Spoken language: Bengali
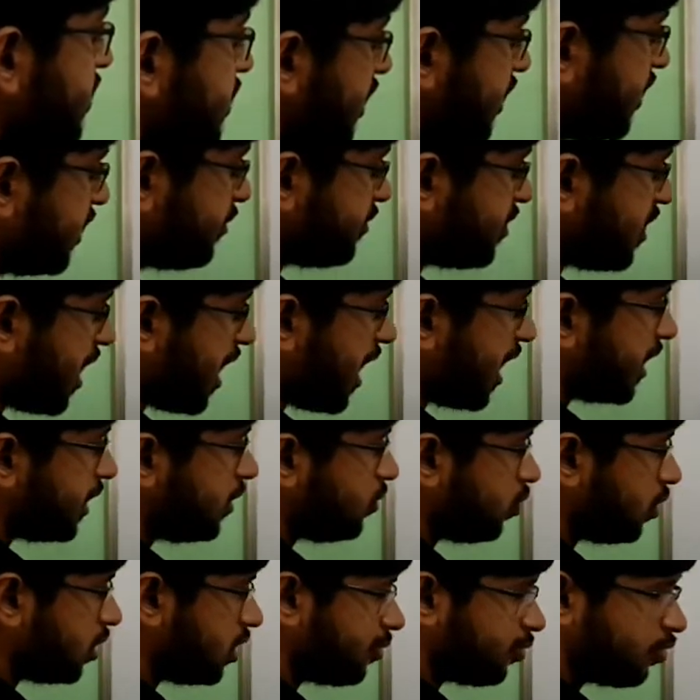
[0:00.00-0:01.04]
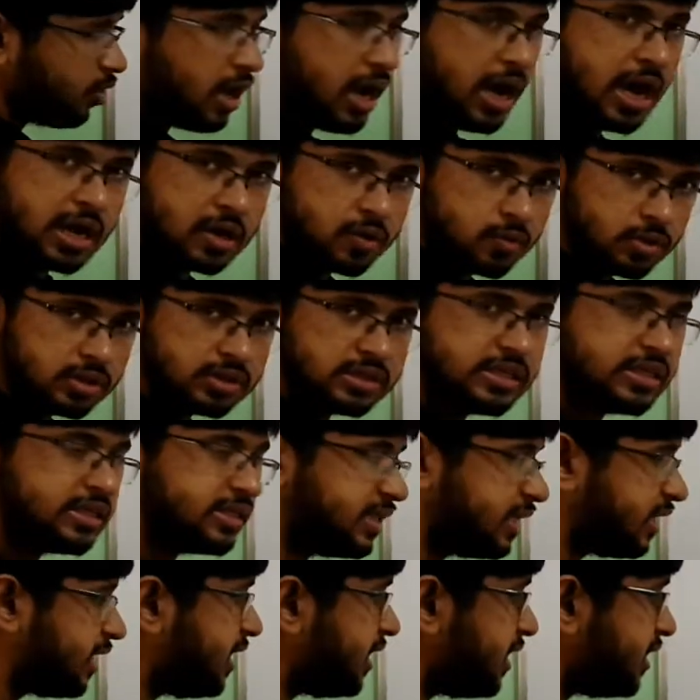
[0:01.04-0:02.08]
এটা আমি আই ওয়ান এবং আর ওয়ান দিয়ে
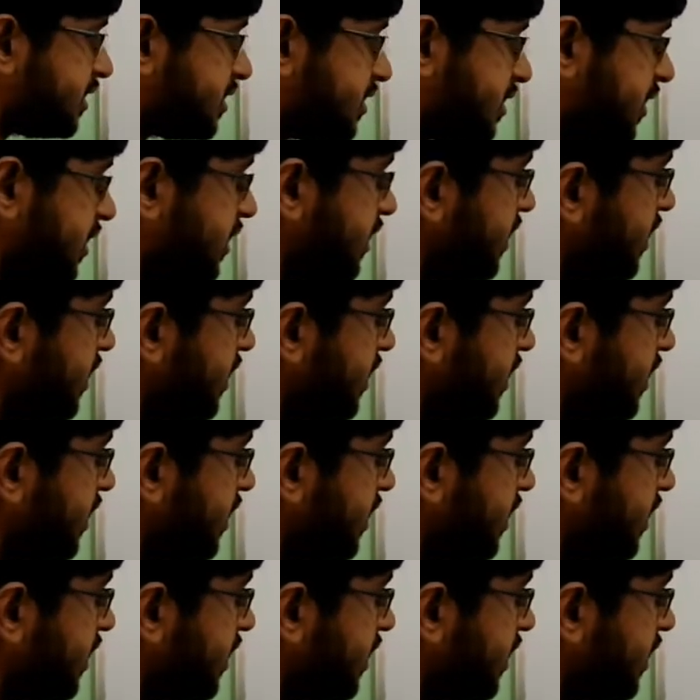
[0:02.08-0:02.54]
দেখিয়েছি